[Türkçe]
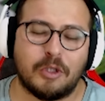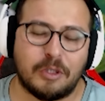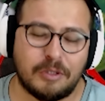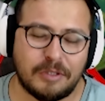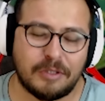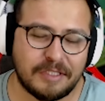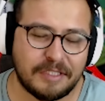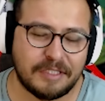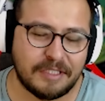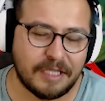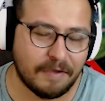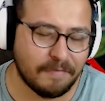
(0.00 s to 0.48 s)

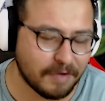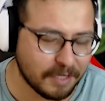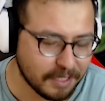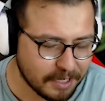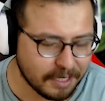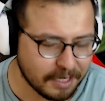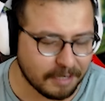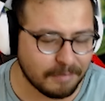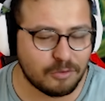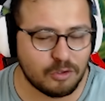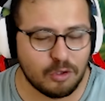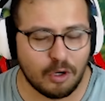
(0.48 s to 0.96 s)

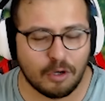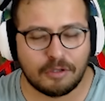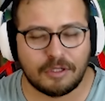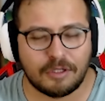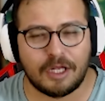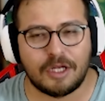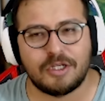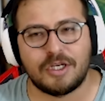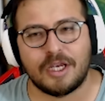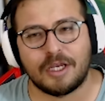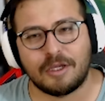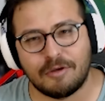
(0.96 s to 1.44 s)
sevinirim. Çok
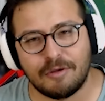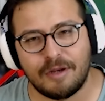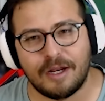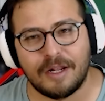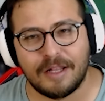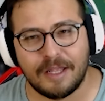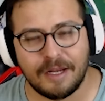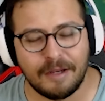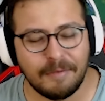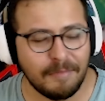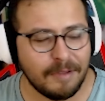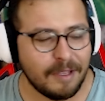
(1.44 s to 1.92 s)
teşekkür
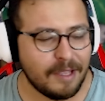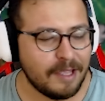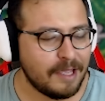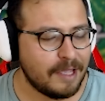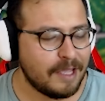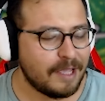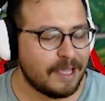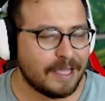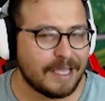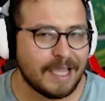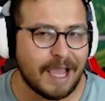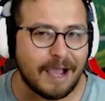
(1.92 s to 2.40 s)
ederim.
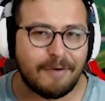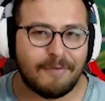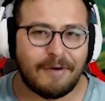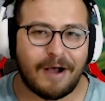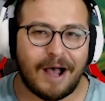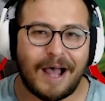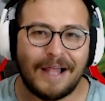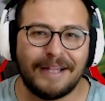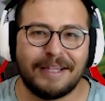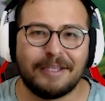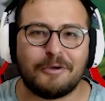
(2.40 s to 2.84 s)
Ya hadi